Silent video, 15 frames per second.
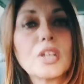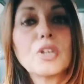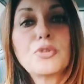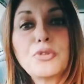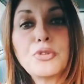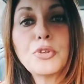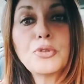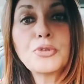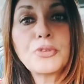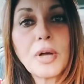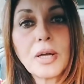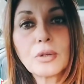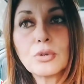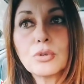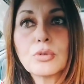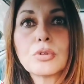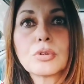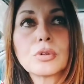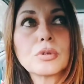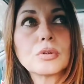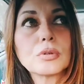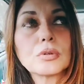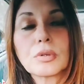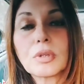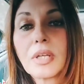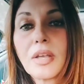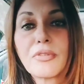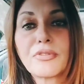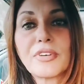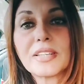il fuffa guru
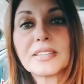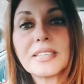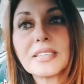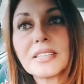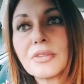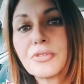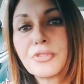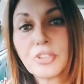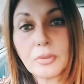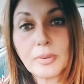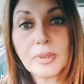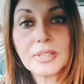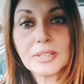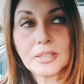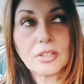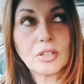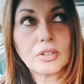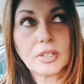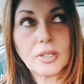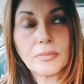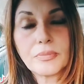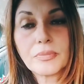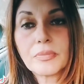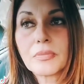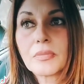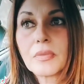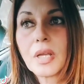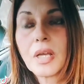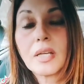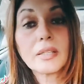che fa disinformazione.
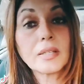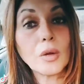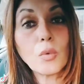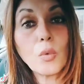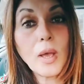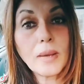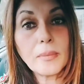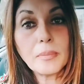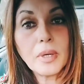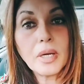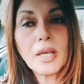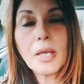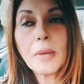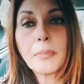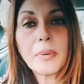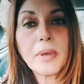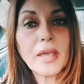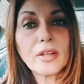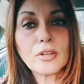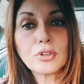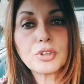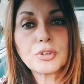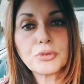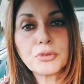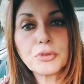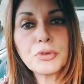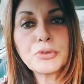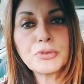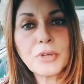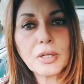Nel web è pieno di
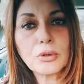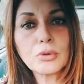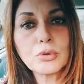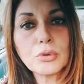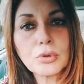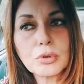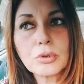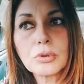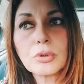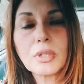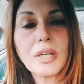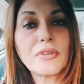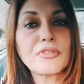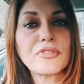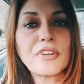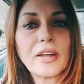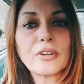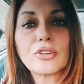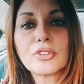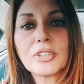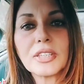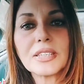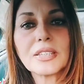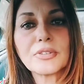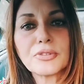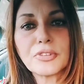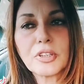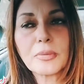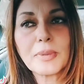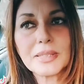fuffa guru che fanno
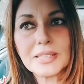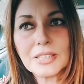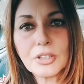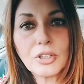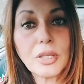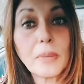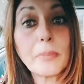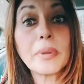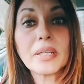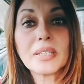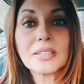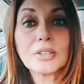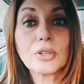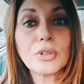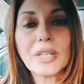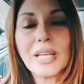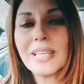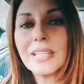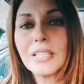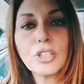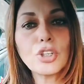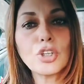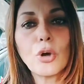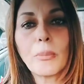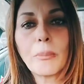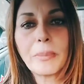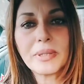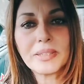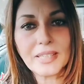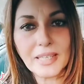disinformazione, persone
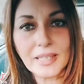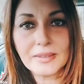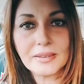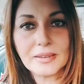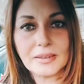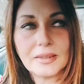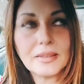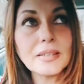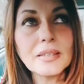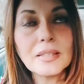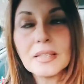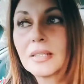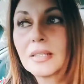incompetenti